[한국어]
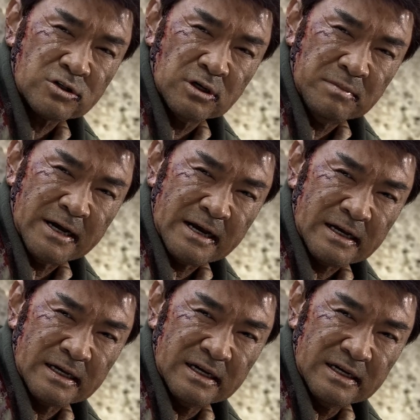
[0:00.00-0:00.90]
걱정
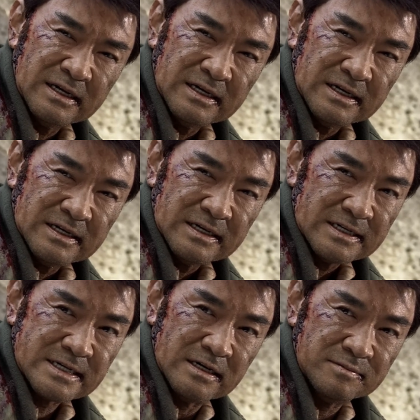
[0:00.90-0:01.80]
마라.
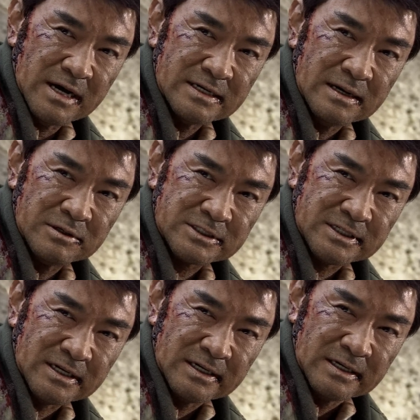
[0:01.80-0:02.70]
이제 얼마 안 남았어.